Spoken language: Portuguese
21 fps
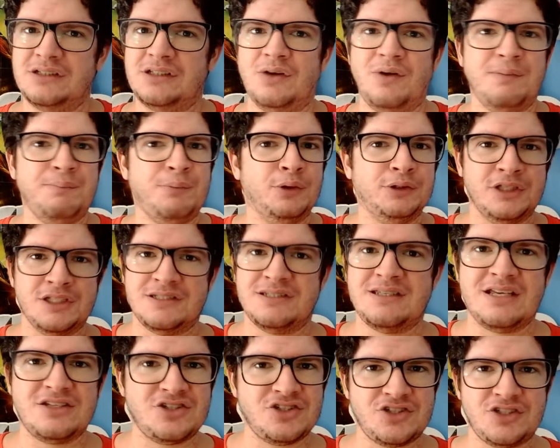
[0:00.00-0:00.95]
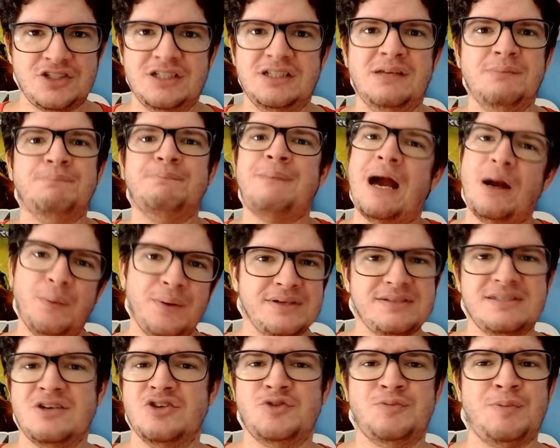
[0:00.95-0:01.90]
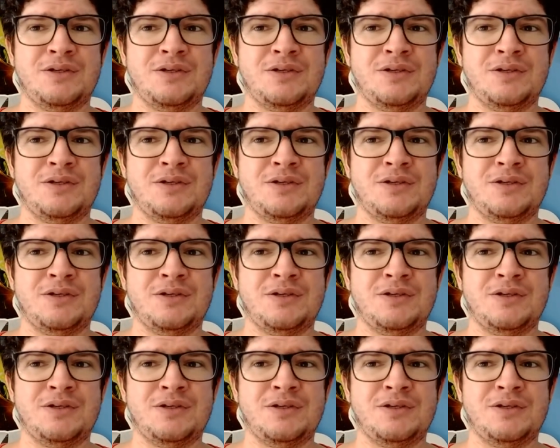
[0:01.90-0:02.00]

então é importante vocês assistirem para conhecer os